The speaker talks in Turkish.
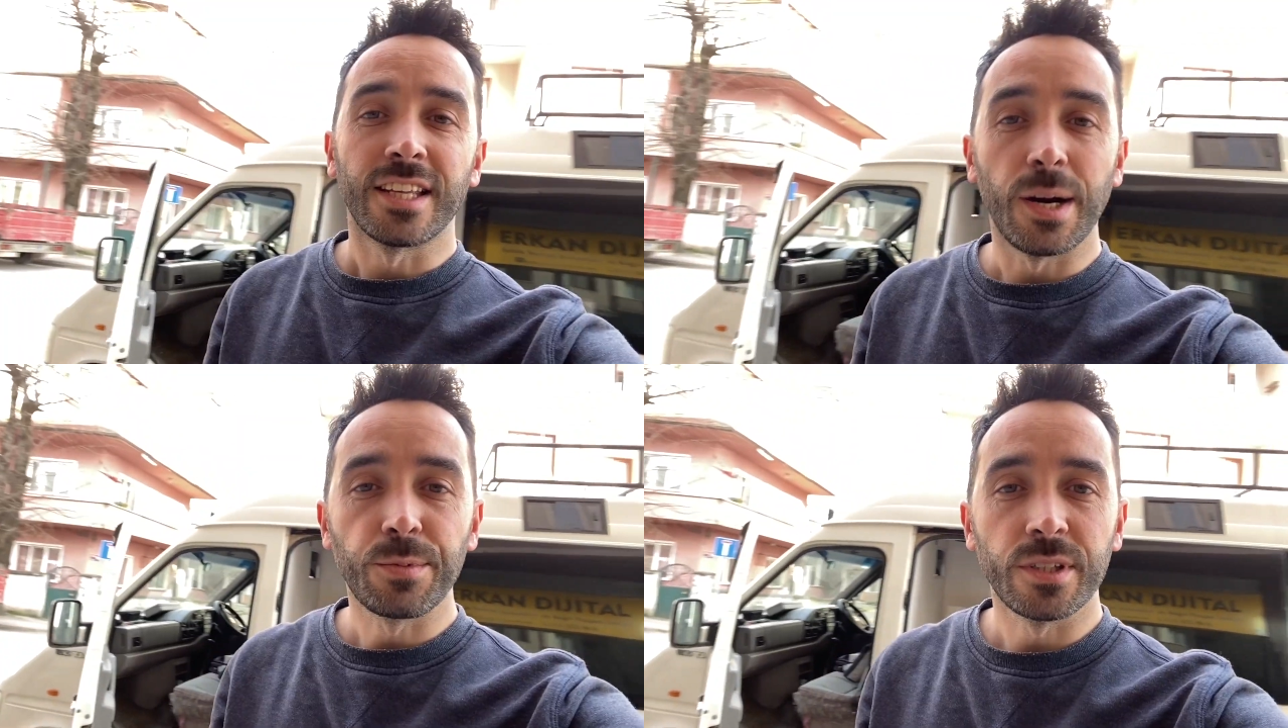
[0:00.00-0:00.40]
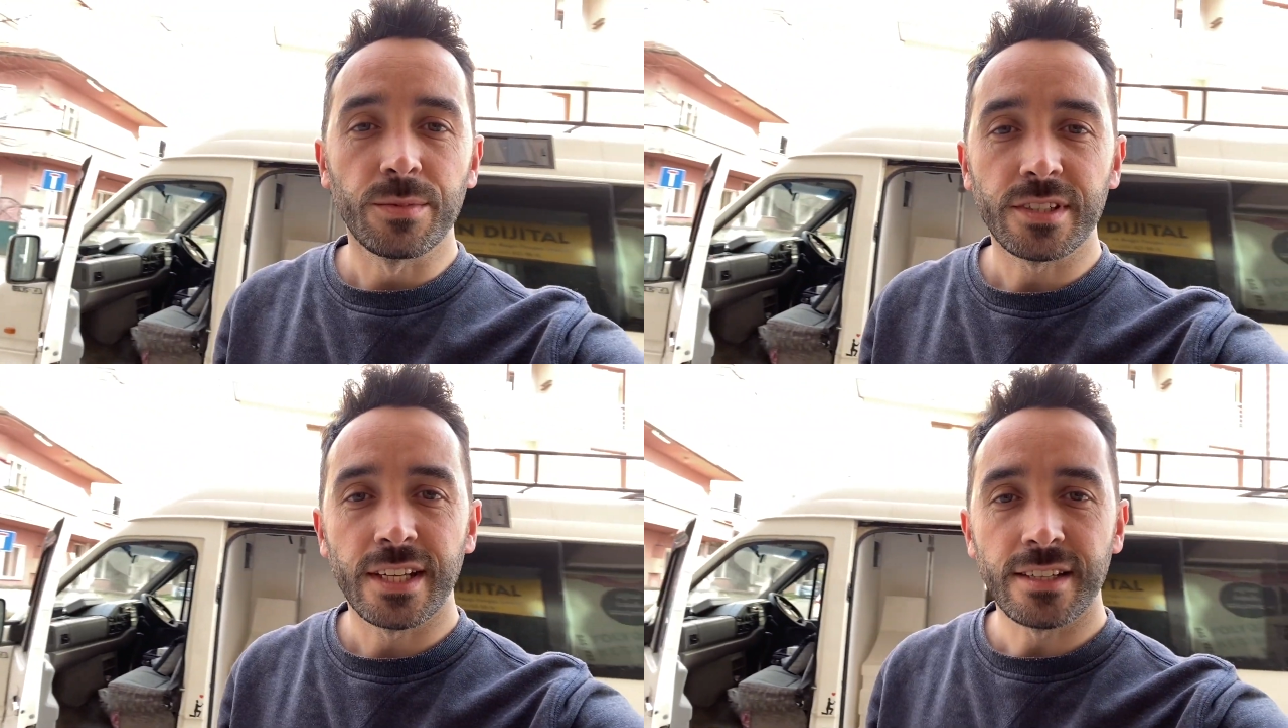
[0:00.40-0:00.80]

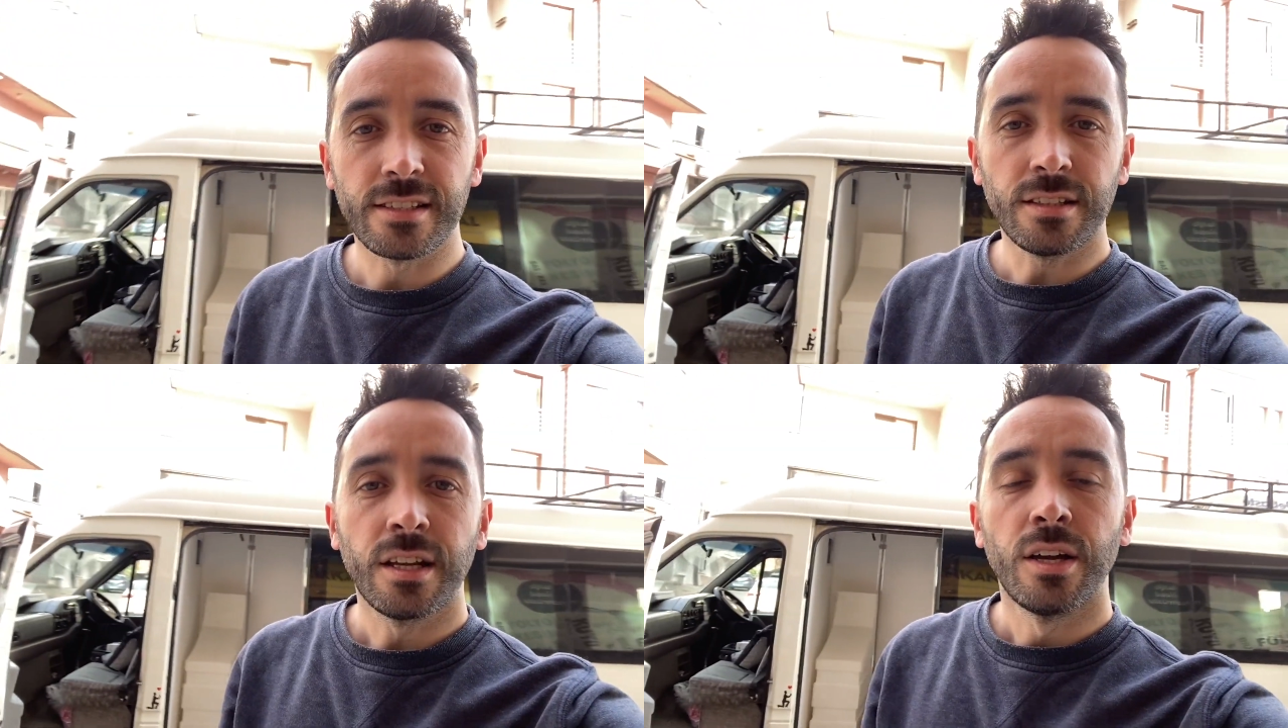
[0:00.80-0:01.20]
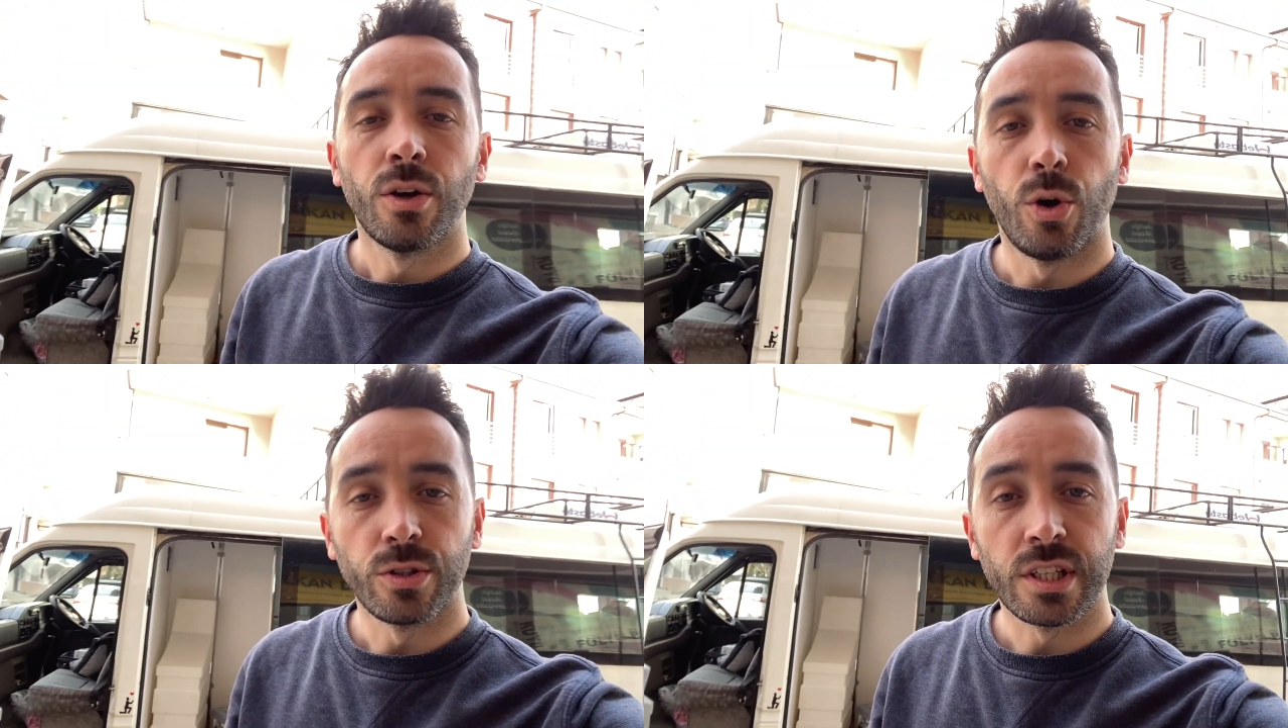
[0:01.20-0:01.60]
yaptığımız terasın
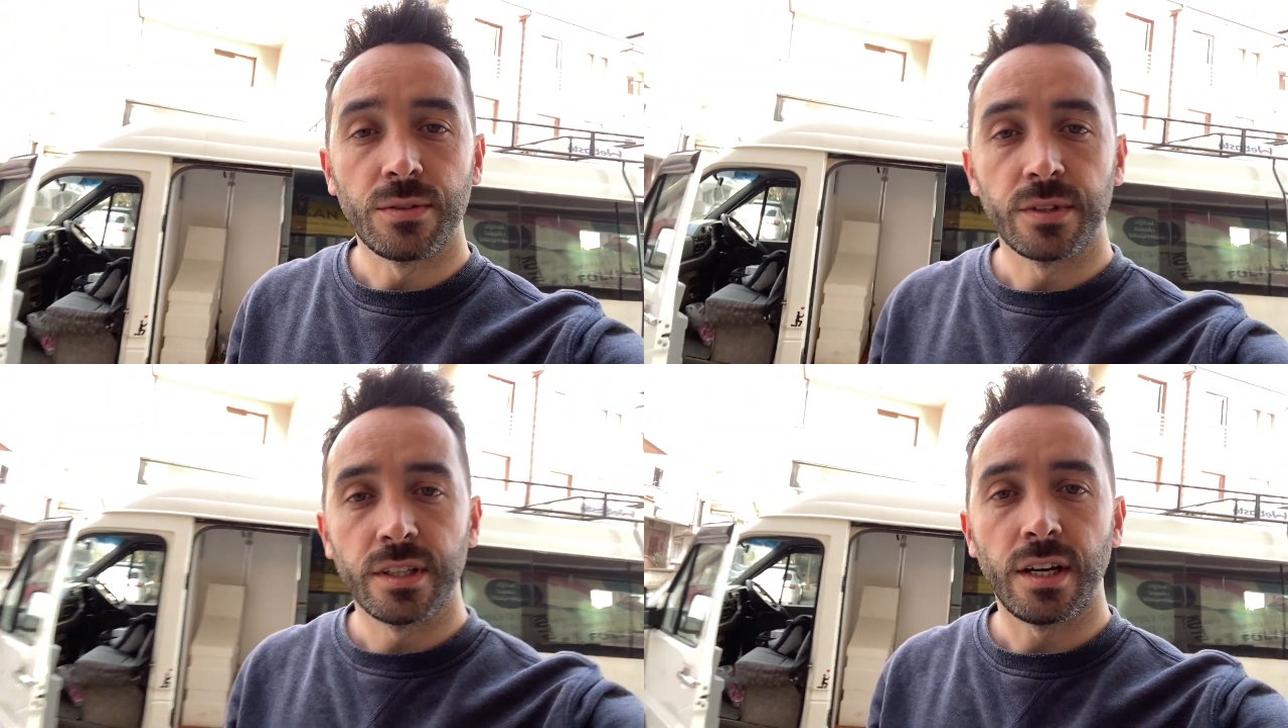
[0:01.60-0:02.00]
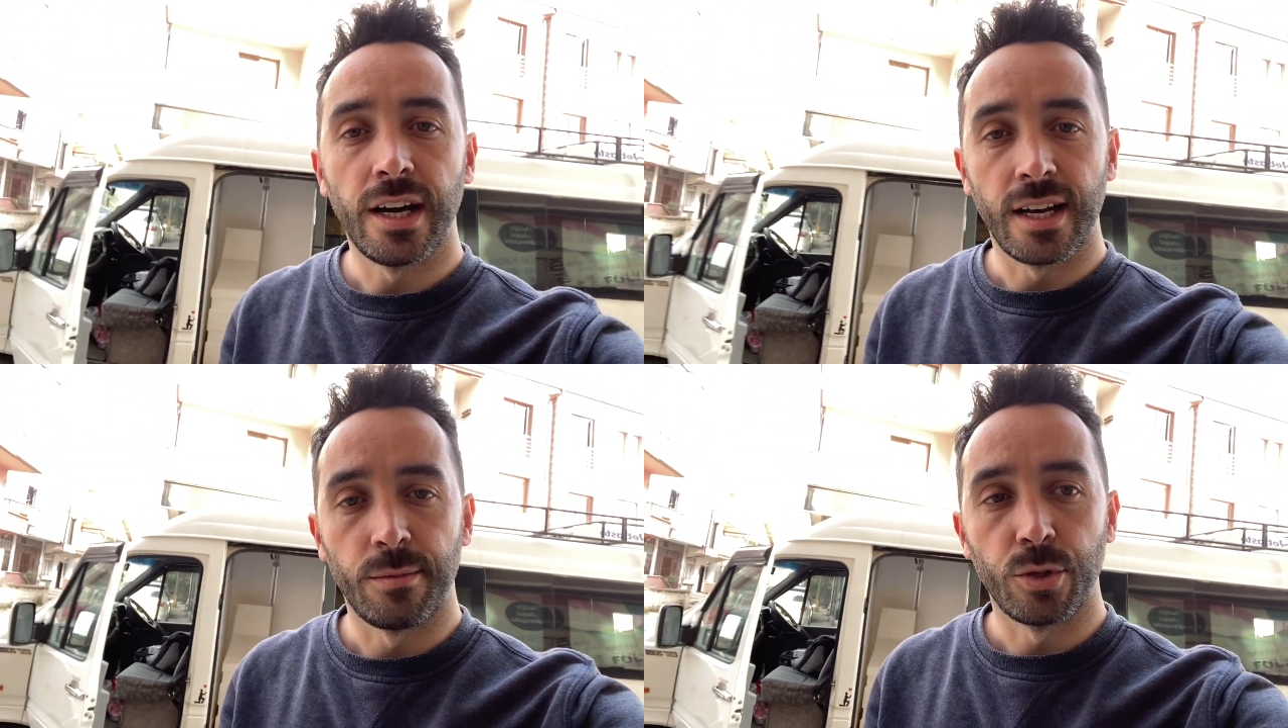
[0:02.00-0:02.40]
ön tarafını
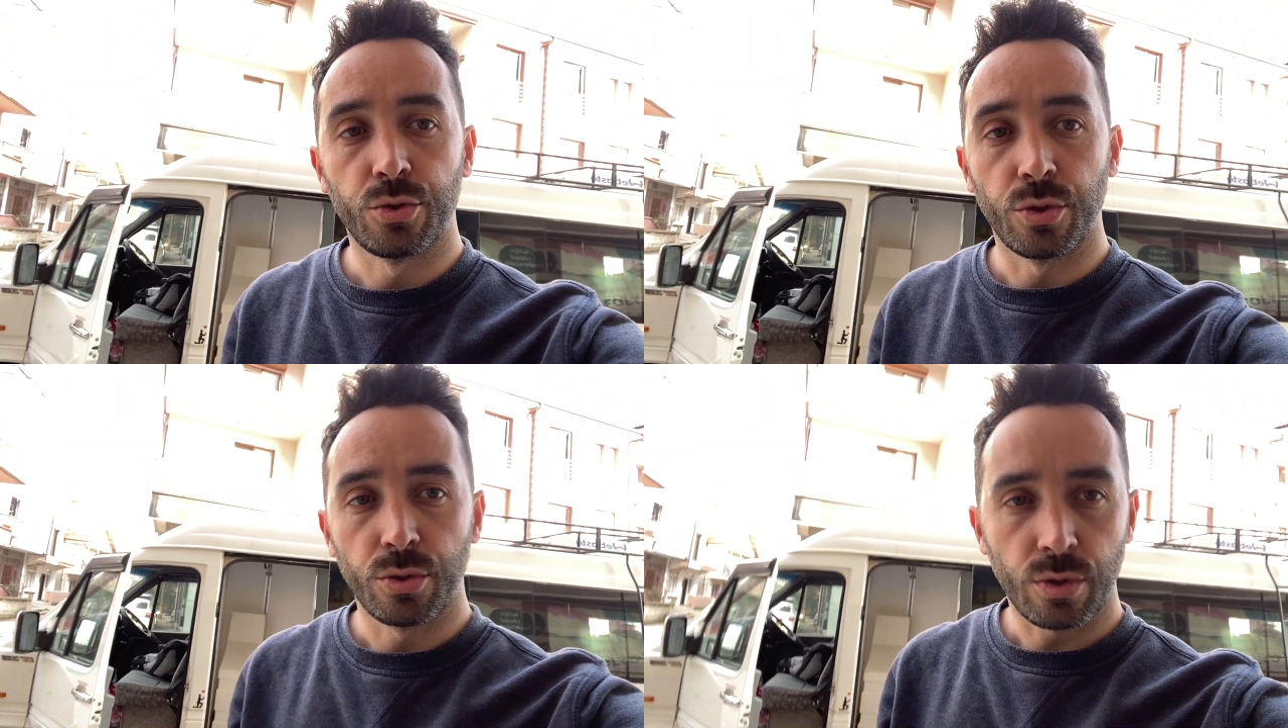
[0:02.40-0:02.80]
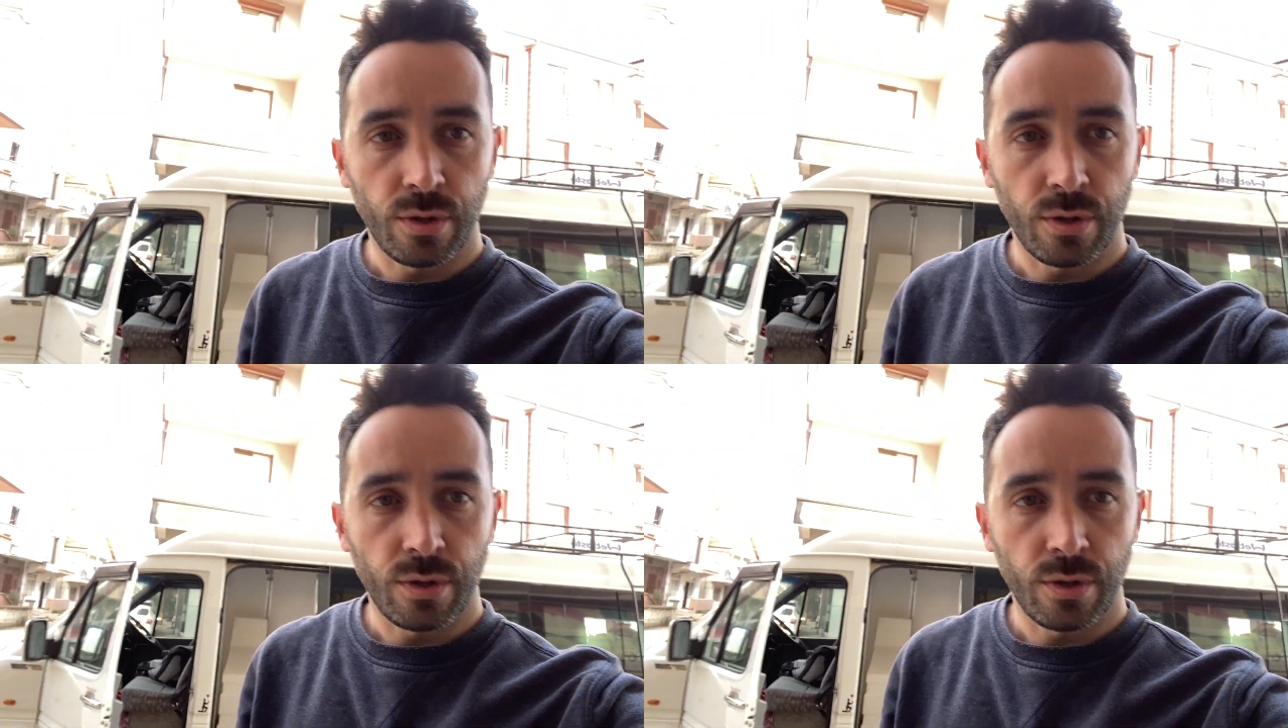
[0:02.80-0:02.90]
ayarlamayı düşünüyorduk.